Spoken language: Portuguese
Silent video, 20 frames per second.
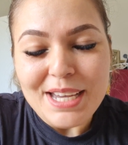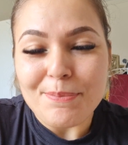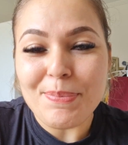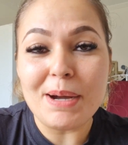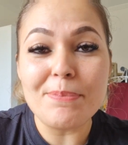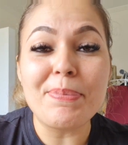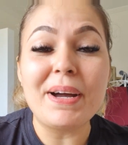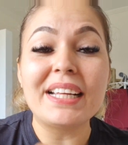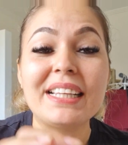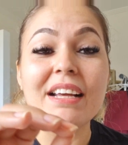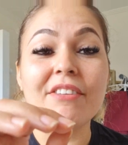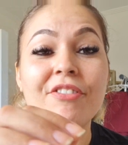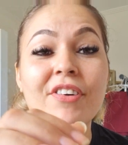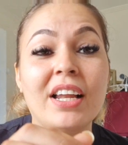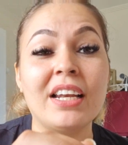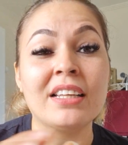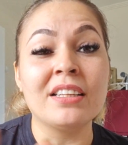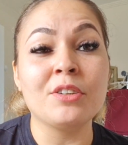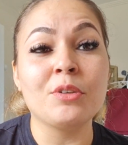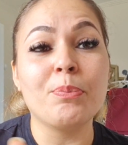Papai está
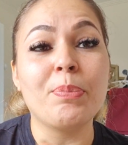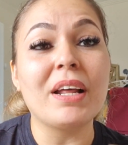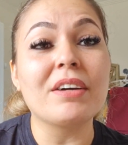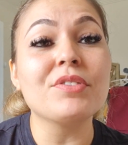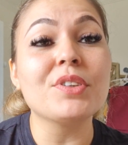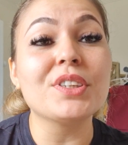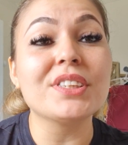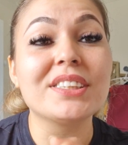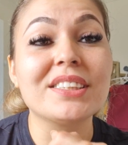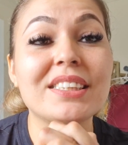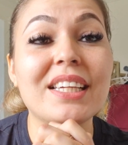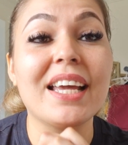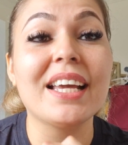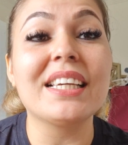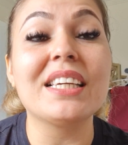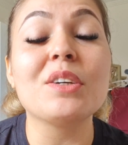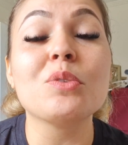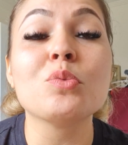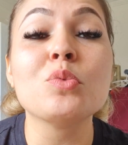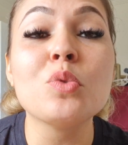falando para você
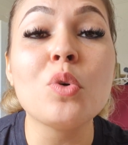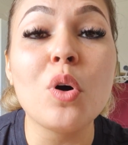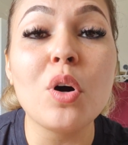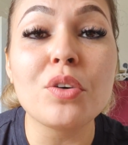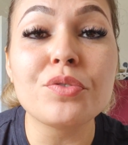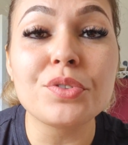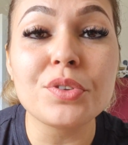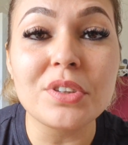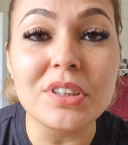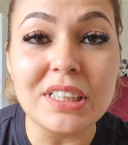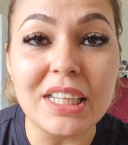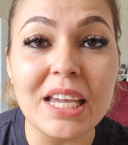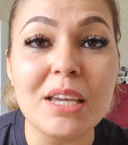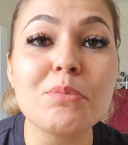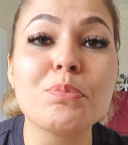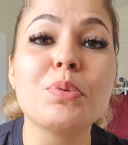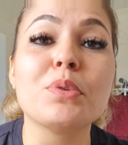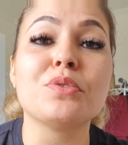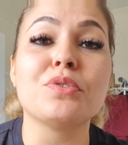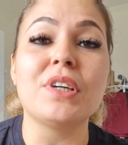que um novo
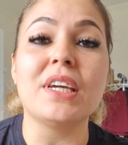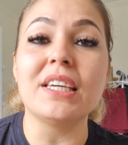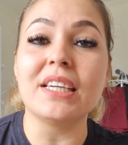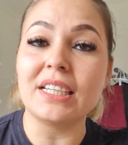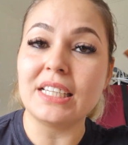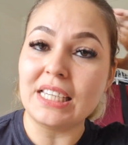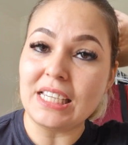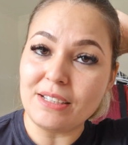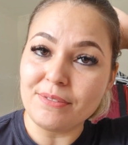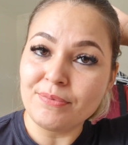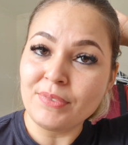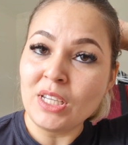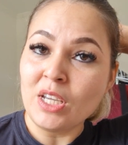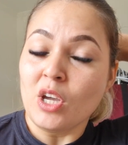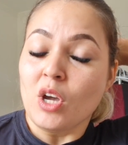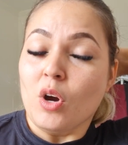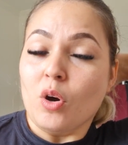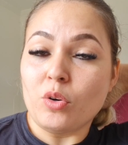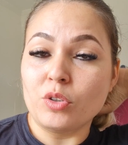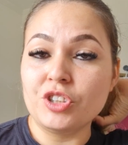tempo vem aí,
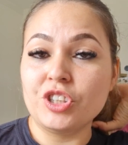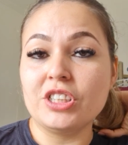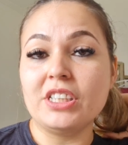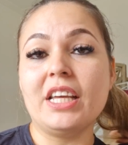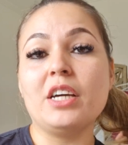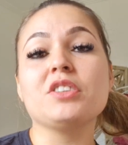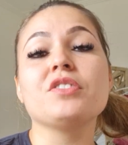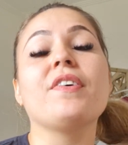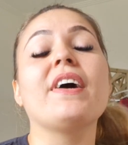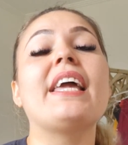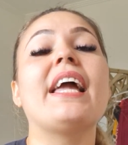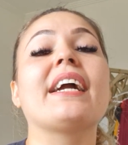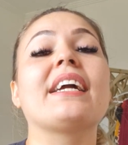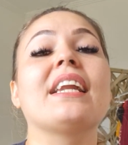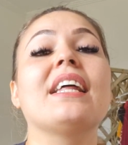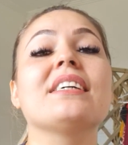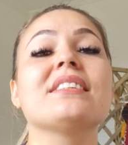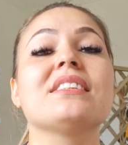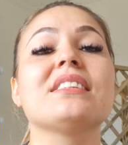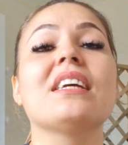onde Deus vai
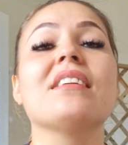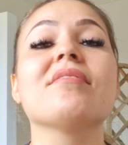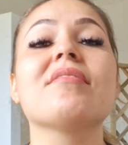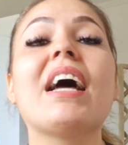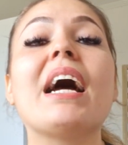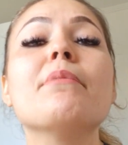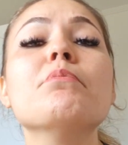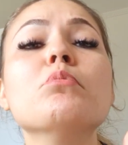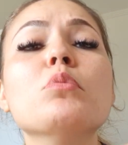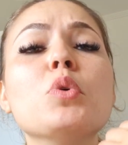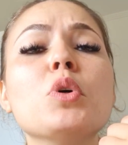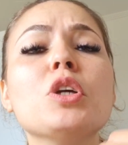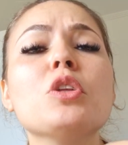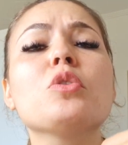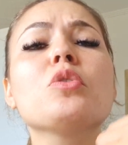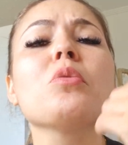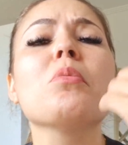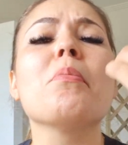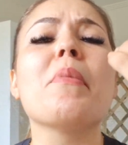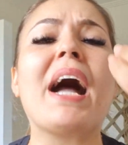acrescentar
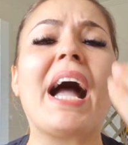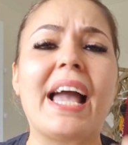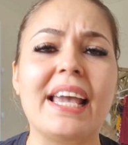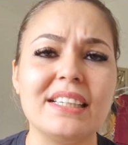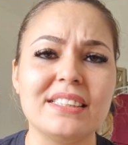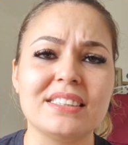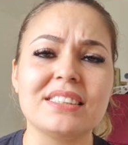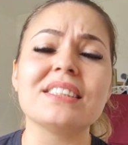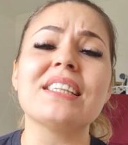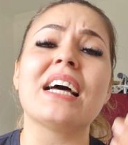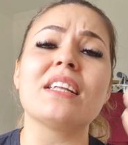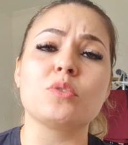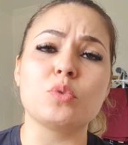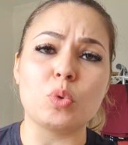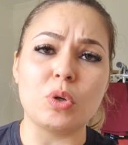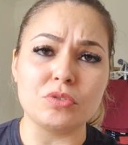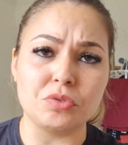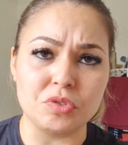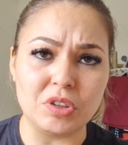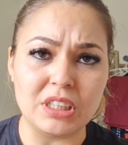muito mais na
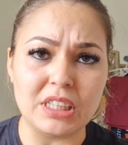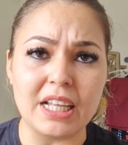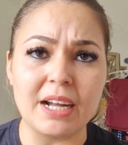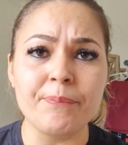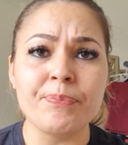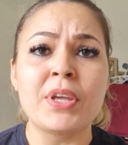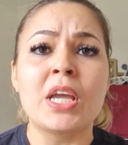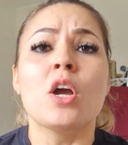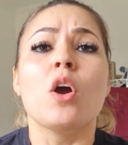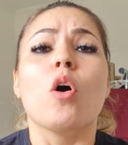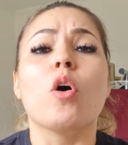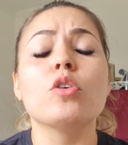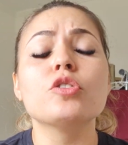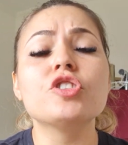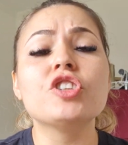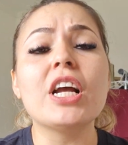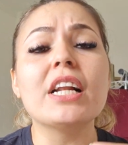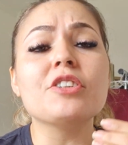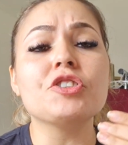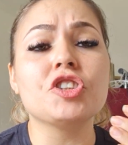tua vida,
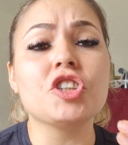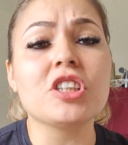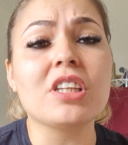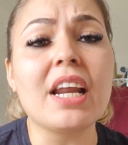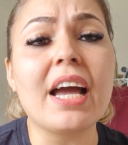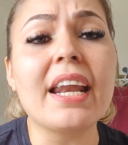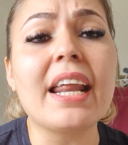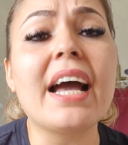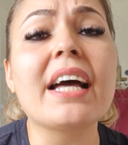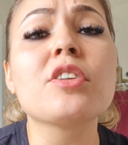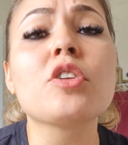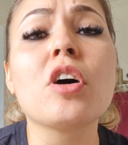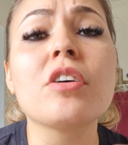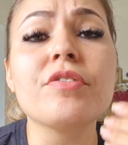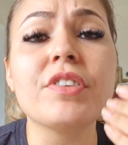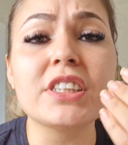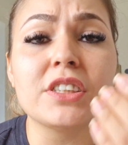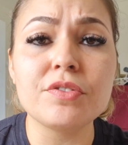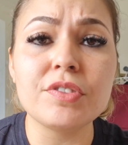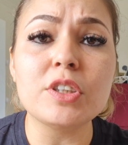onde ele te trará
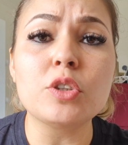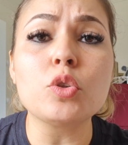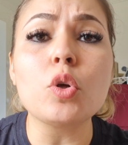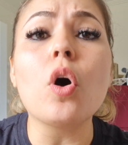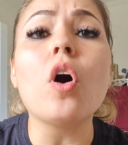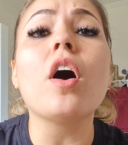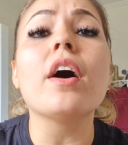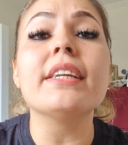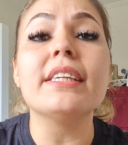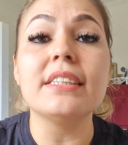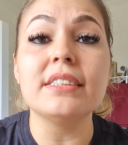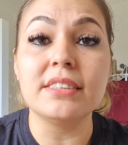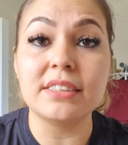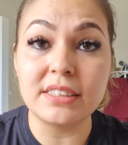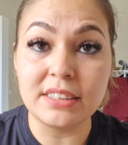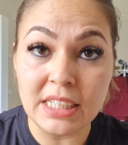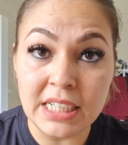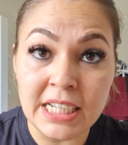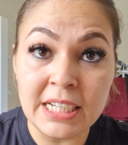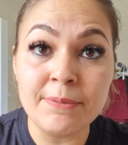novas vitórias.
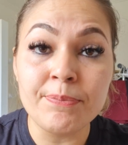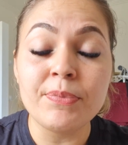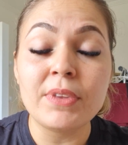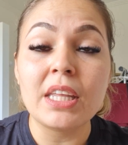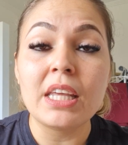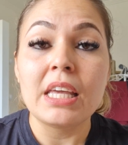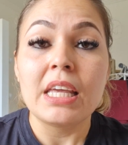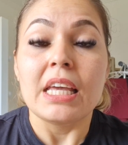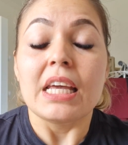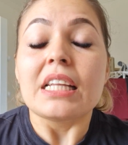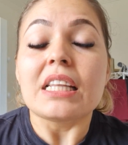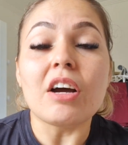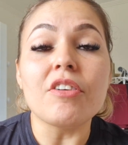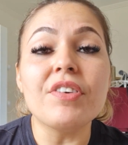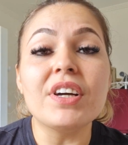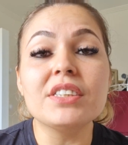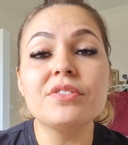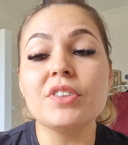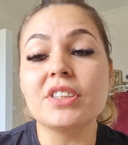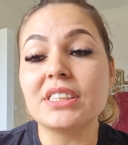Sim,
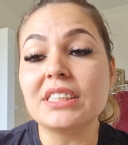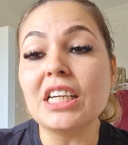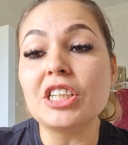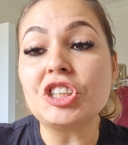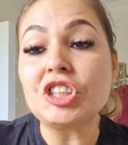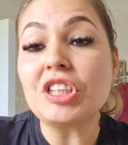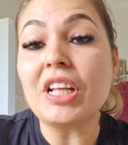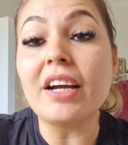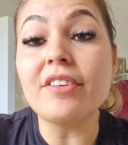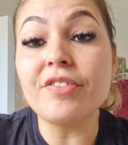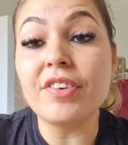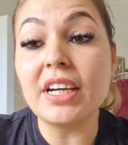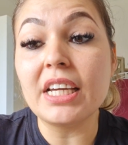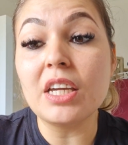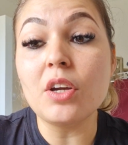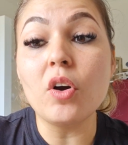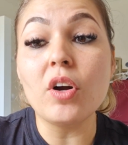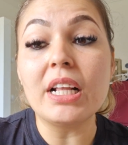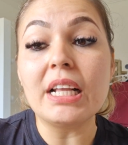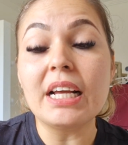Talvez você estava
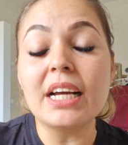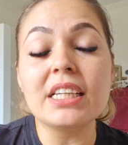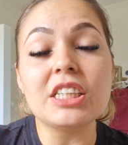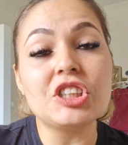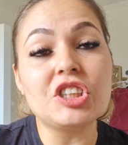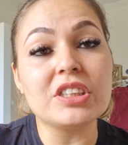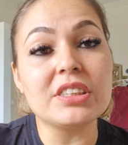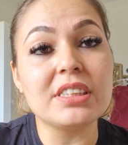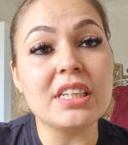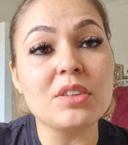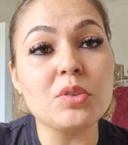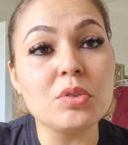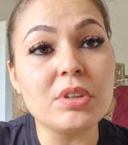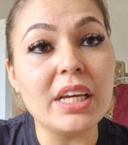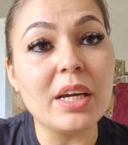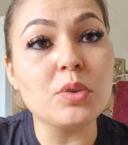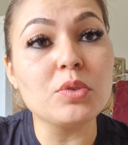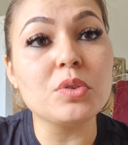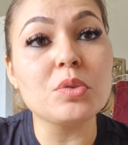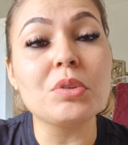aí olhando e dizendo:
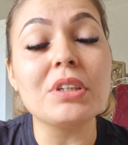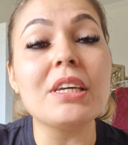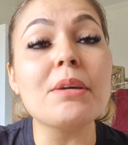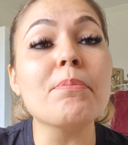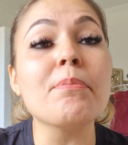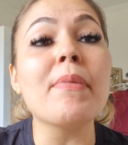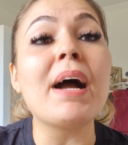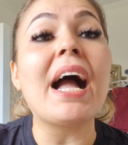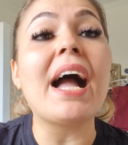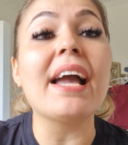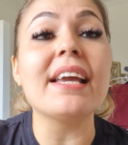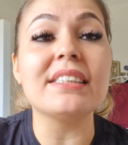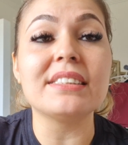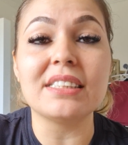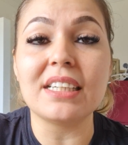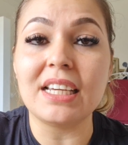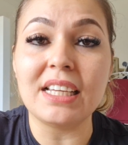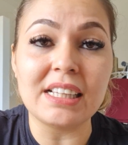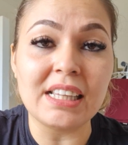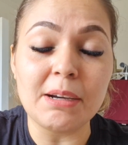"Deus, o que mais
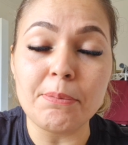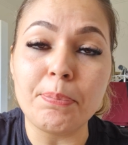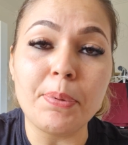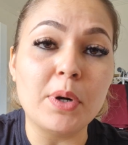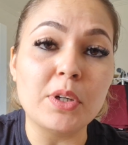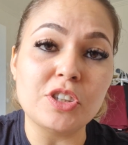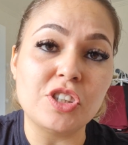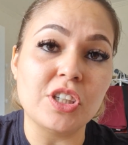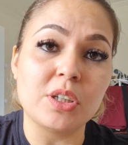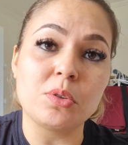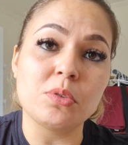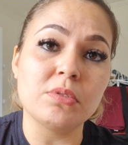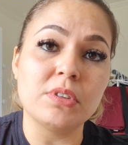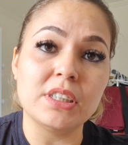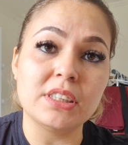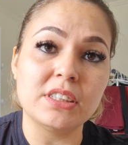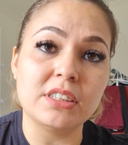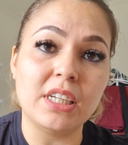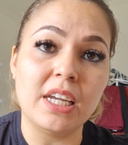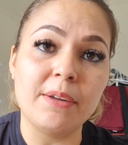ainda pode
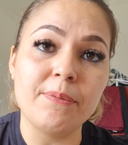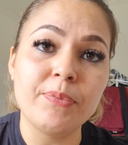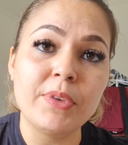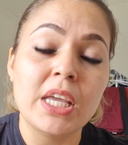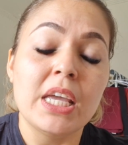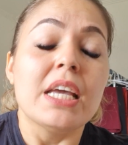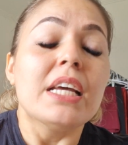acontecer?